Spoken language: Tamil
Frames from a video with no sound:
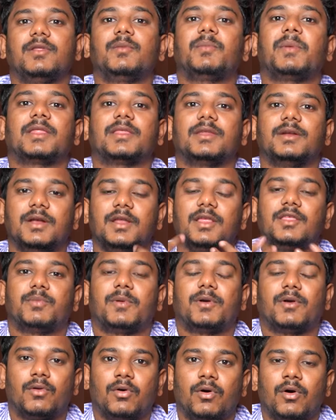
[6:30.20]
வந்து படத்தை ரிலீஸ்
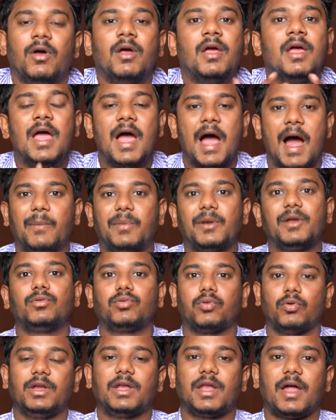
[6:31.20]
பண்ணணும் அப்படின்னு
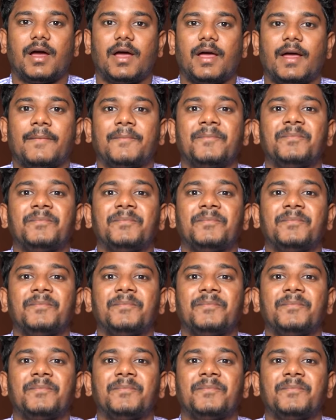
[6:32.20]
சொல்லிட்டாங்க